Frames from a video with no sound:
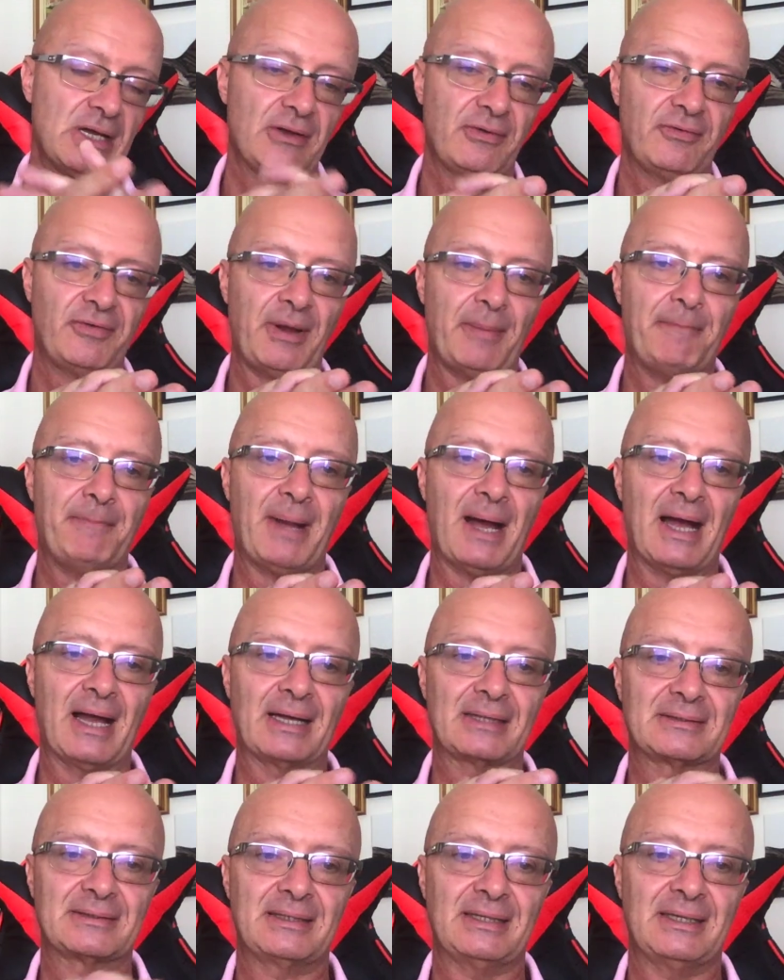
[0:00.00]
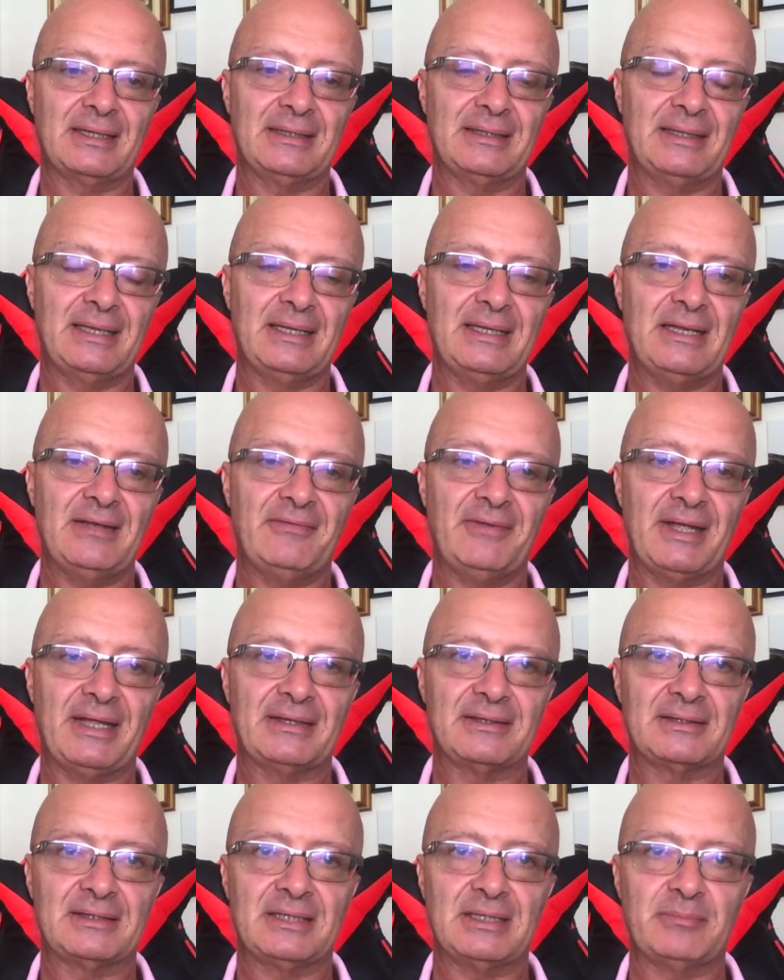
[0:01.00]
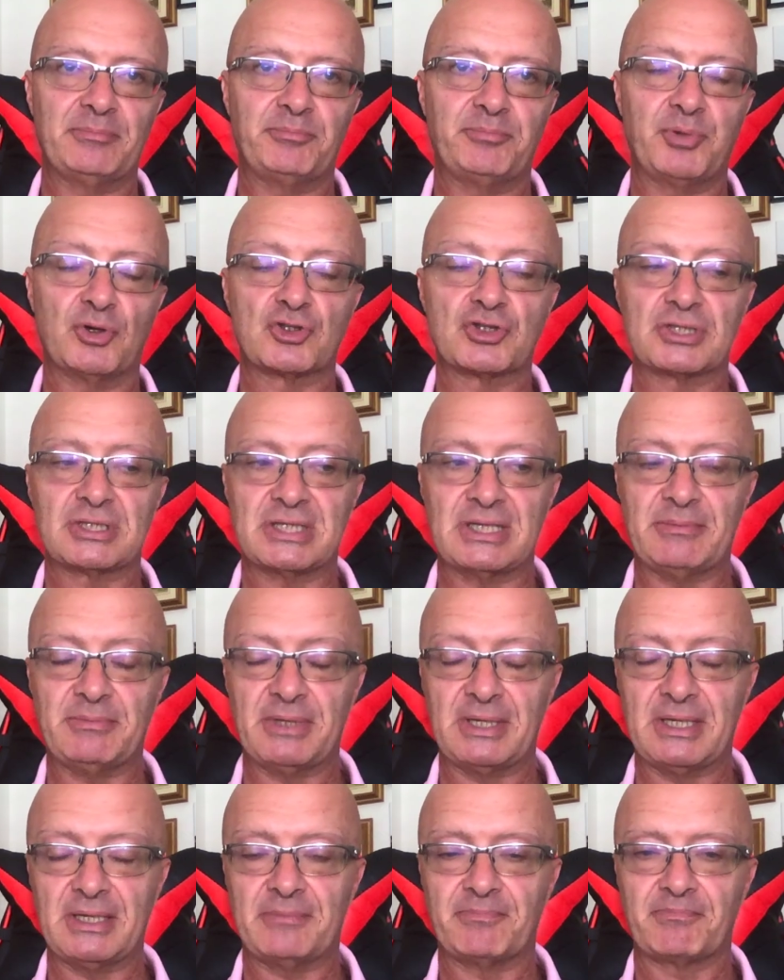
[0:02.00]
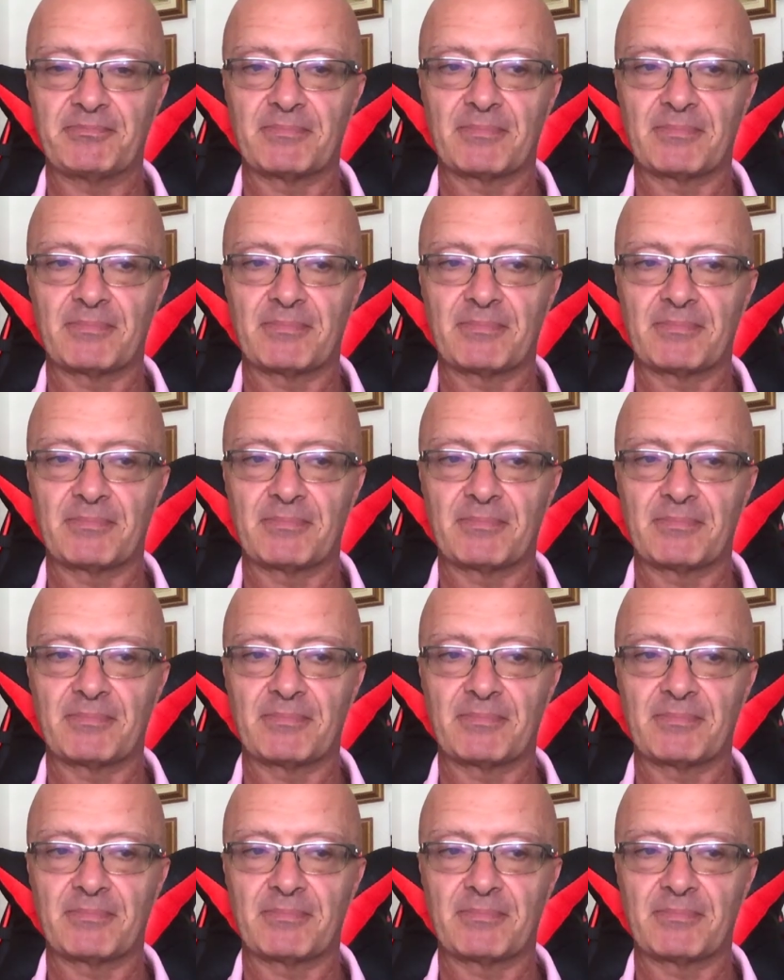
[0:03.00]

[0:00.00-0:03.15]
fa parte degli eventi possibili